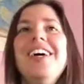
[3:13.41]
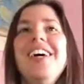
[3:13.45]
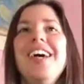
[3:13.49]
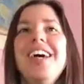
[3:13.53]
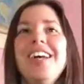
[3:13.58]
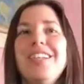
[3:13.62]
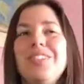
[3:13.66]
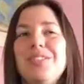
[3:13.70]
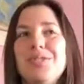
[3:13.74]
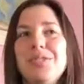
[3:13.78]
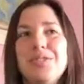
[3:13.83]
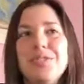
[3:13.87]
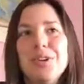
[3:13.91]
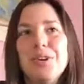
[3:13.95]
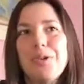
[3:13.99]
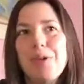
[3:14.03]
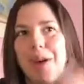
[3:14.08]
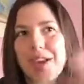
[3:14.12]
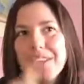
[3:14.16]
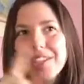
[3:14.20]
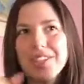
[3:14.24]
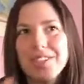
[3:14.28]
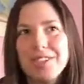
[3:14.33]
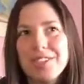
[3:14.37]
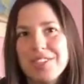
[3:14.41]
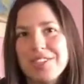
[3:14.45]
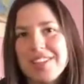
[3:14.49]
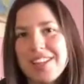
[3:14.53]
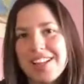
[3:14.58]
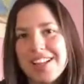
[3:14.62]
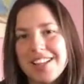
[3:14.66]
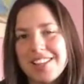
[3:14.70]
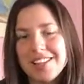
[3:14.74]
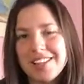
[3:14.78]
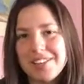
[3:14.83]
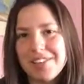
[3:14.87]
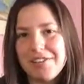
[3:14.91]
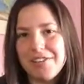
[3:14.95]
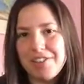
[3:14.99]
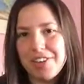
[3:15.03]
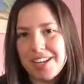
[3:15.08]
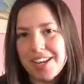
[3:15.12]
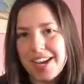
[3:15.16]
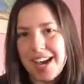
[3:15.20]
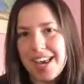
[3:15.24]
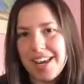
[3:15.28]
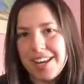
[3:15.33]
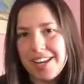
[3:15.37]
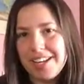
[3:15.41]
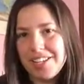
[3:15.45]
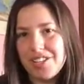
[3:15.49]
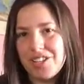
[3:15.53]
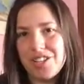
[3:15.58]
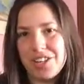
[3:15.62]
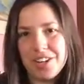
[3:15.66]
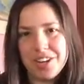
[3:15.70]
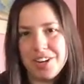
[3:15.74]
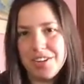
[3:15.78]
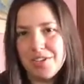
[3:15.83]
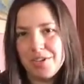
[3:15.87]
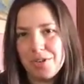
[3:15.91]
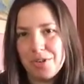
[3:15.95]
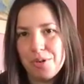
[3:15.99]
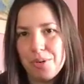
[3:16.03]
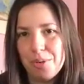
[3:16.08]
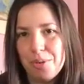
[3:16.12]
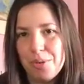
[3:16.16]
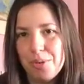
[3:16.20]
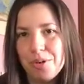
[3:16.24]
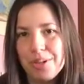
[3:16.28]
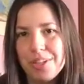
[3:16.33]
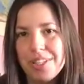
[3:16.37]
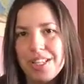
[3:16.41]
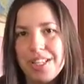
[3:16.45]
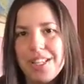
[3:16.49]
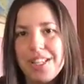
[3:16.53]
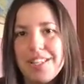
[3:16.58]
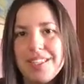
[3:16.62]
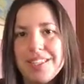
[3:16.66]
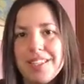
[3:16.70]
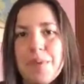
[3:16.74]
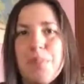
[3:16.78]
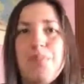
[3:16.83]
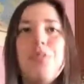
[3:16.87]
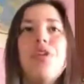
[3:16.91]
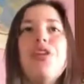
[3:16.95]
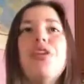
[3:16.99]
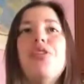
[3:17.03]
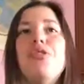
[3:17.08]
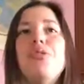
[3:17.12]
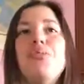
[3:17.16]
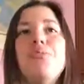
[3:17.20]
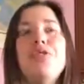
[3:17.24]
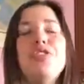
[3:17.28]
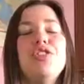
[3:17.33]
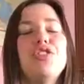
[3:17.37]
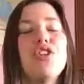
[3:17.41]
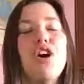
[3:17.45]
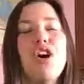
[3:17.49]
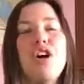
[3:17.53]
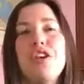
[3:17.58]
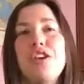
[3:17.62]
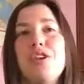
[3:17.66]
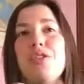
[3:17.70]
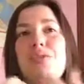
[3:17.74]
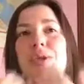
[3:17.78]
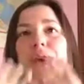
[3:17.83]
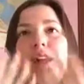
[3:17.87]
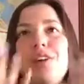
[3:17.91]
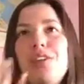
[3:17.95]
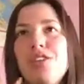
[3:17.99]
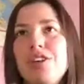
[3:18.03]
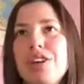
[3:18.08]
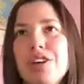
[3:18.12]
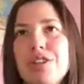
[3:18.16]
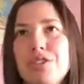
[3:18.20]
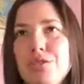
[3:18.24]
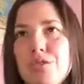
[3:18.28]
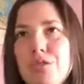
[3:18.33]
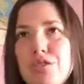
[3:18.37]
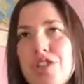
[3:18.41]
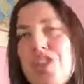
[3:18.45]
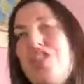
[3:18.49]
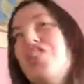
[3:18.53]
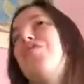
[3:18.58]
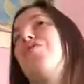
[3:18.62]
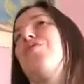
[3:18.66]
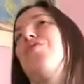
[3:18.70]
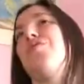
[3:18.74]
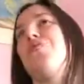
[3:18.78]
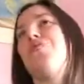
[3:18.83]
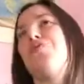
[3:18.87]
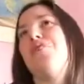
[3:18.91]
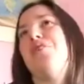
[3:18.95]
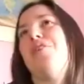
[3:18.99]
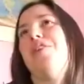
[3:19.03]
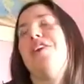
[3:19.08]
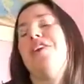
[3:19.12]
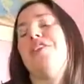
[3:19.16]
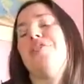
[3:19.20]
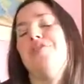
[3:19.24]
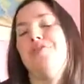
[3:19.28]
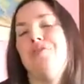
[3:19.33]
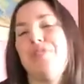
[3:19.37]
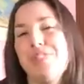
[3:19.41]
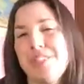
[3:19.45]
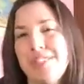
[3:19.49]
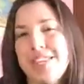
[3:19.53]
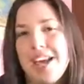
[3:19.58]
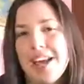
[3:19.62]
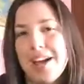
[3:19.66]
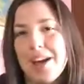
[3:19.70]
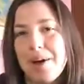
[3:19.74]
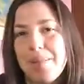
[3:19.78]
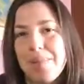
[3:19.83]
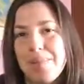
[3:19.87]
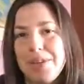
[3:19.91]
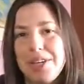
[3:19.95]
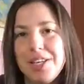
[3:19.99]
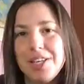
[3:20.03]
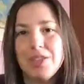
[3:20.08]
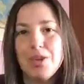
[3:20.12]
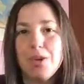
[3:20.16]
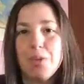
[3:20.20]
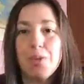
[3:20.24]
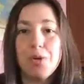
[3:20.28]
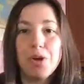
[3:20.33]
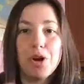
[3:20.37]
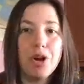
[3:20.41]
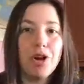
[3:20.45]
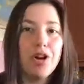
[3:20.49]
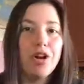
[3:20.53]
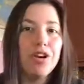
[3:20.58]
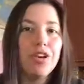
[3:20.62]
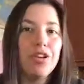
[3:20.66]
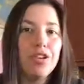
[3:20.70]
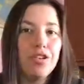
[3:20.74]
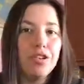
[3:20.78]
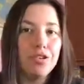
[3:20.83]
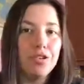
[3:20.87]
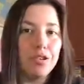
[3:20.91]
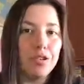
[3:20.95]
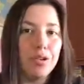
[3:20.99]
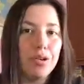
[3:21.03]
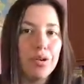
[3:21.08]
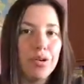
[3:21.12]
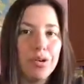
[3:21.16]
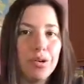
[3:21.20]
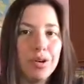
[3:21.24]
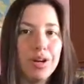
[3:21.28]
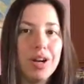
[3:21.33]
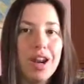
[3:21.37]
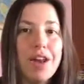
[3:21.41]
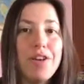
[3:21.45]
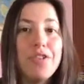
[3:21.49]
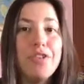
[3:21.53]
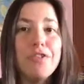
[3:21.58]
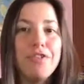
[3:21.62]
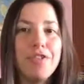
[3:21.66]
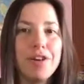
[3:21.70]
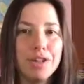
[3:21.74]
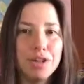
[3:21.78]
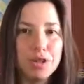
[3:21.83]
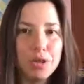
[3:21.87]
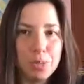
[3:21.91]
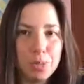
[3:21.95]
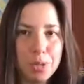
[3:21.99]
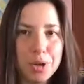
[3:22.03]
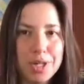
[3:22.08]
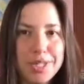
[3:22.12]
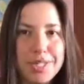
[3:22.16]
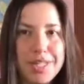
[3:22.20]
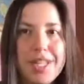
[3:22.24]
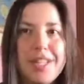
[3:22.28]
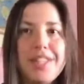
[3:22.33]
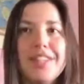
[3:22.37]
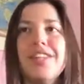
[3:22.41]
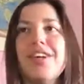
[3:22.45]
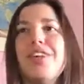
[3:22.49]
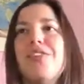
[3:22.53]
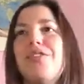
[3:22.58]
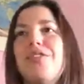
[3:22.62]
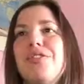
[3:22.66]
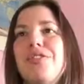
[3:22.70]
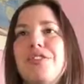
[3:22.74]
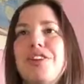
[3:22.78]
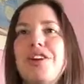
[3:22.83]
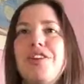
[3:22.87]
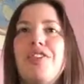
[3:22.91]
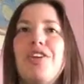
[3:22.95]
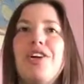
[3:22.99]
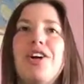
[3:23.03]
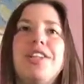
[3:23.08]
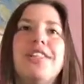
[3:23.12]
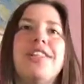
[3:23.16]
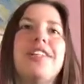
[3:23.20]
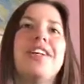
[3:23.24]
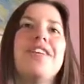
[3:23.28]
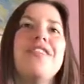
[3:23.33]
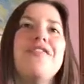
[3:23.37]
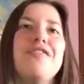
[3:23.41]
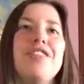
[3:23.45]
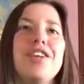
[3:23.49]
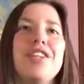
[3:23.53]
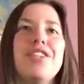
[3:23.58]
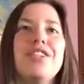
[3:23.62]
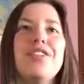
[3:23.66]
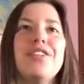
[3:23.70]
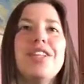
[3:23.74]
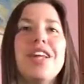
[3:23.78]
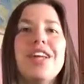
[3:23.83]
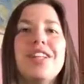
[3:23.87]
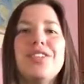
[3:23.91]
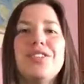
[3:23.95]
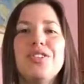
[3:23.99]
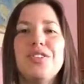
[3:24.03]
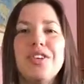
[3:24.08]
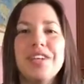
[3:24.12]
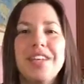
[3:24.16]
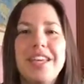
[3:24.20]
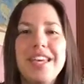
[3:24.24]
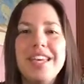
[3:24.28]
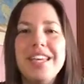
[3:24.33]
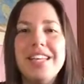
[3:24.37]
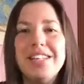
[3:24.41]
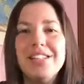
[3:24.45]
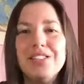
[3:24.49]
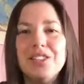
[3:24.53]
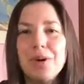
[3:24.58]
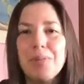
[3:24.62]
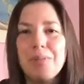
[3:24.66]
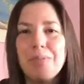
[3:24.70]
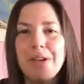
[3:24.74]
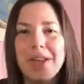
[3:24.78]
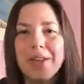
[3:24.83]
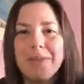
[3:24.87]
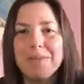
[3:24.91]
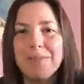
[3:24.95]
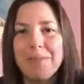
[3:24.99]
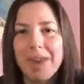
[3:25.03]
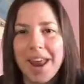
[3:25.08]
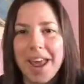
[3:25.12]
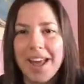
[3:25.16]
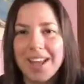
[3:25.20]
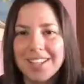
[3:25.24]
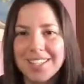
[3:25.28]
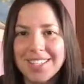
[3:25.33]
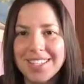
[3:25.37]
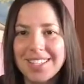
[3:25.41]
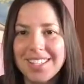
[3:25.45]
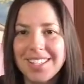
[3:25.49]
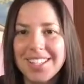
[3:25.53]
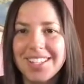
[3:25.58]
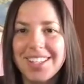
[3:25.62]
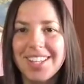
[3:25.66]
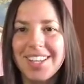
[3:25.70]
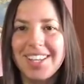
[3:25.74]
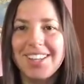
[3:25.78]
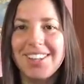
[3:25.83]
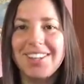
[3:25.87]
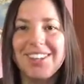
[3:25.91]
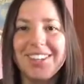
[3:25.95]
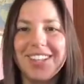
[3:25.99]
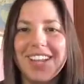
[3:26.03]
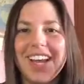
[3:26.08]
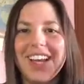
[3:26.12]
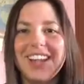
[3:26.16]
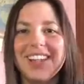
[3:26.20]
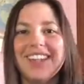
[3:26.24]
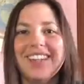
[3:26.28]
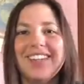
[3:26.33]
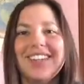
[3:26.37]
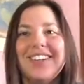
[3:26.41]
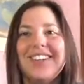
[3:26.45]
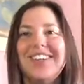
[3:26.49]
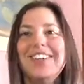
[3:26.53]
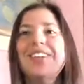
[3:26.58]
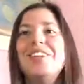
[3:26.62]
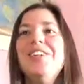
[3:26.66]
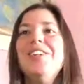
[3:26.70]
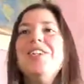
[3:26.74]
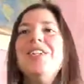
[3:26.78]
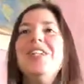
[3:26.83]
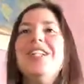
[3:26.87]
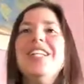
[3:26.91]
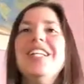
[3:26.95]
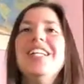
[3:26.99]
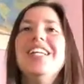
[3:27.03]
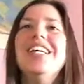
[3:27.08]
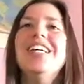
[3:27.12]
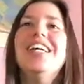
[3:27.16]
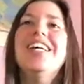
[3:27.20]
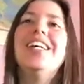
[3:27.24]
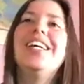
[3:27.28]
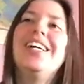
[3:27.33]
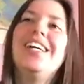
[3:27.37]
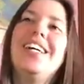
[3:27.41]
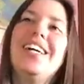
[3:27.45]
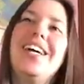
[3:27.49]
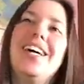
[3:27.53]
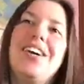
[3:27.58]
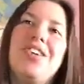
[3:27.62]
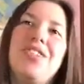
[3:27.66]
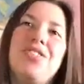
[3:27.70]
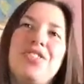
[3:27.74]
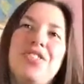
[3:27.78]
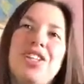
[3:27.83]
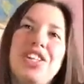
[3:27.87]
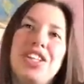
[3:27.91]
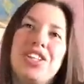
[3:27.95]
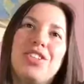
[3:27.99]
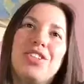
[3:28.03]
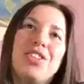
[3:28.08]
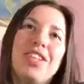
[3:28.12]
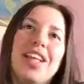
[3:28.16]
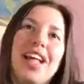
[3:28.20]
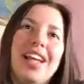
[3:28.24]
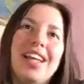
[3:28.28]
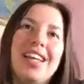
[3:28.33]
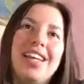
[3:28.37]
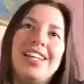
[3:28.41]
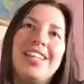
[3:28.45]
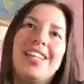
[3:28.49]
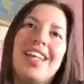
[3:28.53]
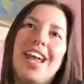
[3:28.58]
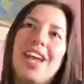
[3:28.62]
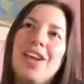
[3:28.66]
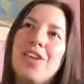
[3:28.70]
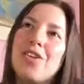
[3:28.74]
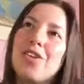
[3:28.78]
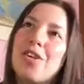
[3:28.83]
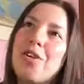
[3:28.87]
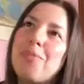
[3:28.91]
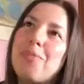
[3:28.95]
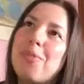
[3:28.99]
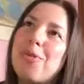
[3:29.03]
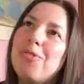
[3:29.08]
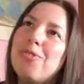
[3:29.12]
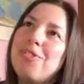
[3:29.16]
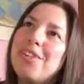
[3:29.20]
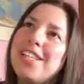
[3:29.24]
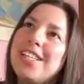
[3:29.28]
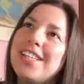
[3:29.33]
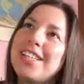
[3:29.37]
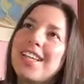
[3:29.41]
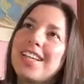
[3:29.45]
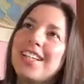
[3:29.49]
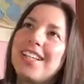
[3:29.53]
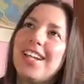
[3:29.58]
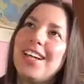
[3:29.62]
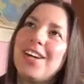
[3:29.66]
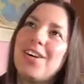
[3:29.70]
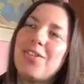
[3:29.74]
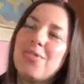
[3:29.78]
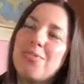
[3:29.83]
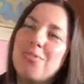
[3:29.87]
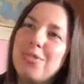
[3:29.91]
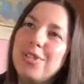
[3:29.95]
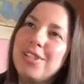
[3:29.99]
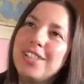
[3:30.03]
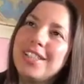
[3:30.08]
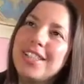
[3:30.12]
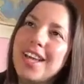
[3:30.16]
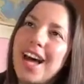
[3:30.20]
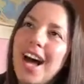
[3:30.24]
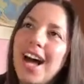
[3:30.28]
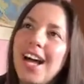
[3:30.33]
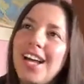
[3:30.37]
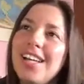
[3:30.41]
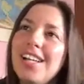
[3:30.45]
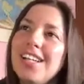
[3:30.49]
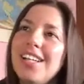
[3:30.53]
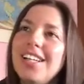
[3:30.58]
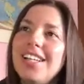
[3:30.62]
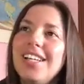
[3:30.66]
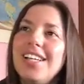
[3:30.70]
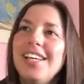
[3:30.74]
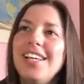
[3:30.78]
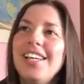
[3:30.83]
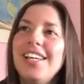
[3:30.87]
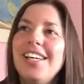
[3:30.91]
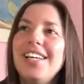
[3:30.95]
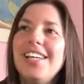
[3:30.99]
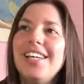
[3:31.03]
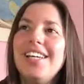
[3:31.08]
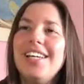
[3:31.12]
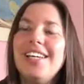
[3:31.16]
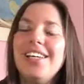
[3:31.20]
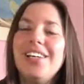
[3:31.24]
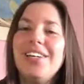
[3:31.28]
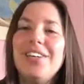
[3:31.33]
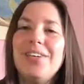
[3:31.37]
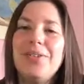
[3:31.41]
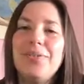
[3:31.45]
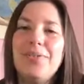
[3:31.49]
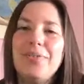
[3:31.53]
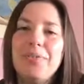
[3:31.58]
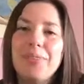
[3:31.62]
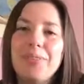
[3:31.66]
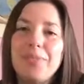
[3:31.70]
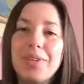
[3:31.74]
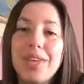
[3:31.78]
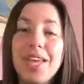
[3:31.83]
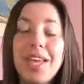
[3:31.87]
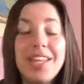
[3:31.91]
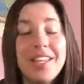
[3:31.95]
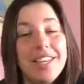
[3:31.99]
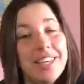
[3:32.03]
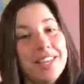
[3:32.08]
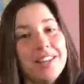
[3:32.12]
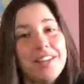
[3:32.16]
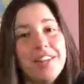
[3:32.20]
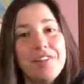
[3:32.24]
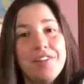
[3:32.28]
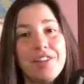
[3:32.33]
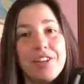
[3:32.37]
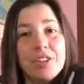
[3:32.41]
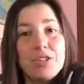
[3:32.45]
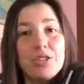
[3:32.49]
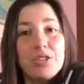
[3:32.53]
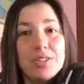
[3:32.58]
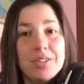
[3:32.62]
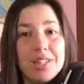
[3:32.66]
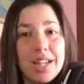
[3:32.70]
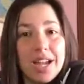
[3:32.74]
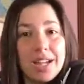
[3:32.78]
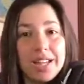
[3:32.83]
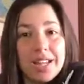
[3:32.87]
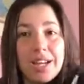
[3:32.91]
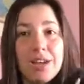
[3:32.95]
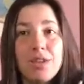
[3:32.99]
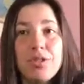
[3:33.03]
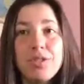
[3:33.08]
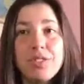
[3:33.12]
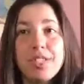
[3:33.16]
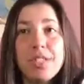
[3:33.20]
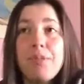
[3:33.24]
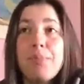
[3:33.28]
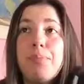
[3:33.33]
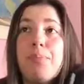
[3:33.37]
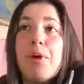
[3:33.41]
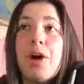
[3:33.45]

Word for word: E tutto questo sta a significare che c'erano comunque dei dissapori con Michonne. Quello che è successo ancora non si è capito, però l'hanno fatto presente ancora una volta. Che infatti ho detto il top è in Brexit, ho detto eh, è uscito dalle, dall'Europa Unita delle comunità e, ehm, e, niente, fatto sta che è così.